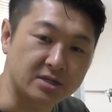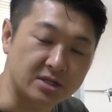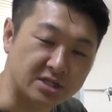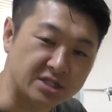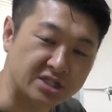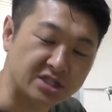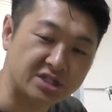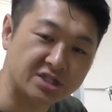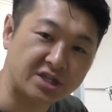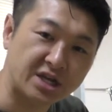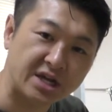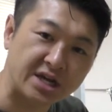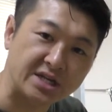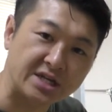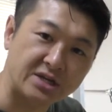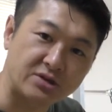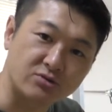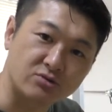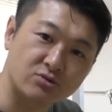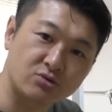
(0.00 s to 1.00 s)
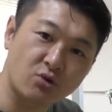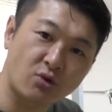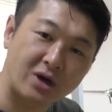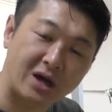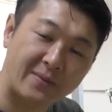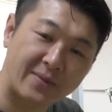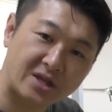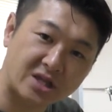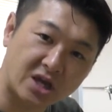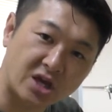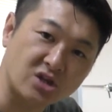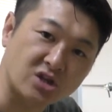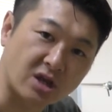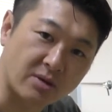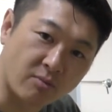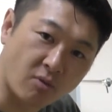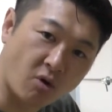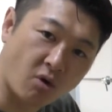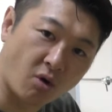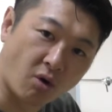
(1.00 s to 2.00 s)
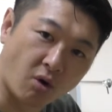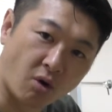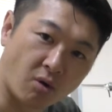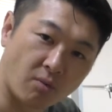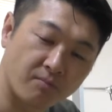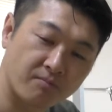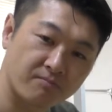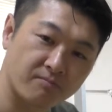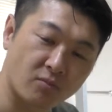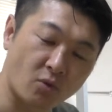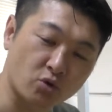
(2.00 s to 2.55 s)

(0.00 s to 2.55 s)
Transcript: 一時的に運動をやめていても